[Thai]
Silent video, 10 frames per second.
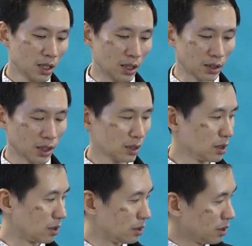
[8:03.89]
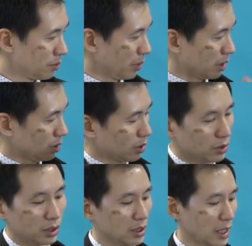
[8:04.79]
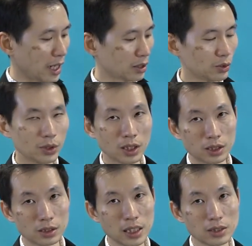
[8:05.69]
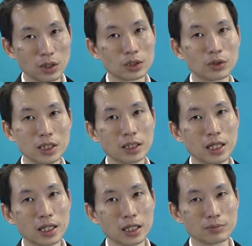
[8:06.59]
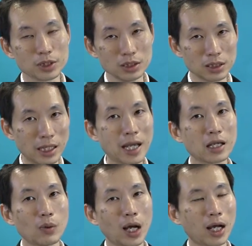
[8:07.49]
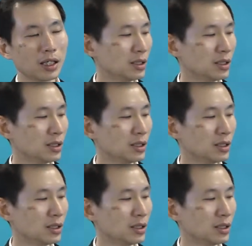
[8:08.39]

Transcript: หลังจากนั้นก็ไปคอนโทรลจากตัวหน้าจอตรงนี้ก็ได้นะครับ ซึ่งจะง่ายกว่า